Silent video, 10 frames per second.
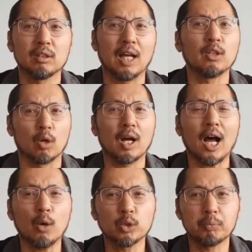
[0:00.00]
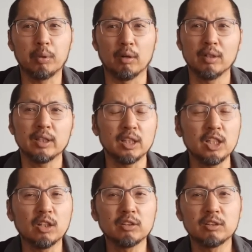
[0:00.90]
나 너랑 하고 싶어
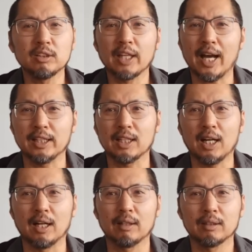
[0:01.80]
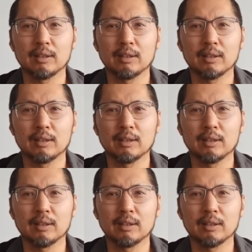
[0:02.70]
이런 뜬 게 아니라